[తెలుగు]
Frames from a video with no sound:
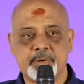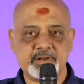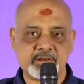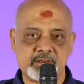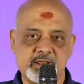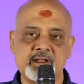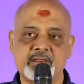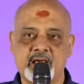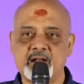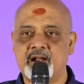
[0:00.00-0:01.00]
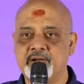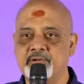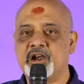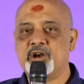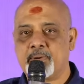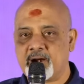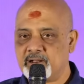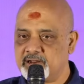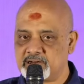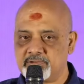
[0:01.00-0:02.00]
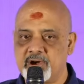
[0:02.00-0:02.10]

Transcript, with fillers: పనిచేసిన దానికి తార్కాను రెండు పాటలు చేసాం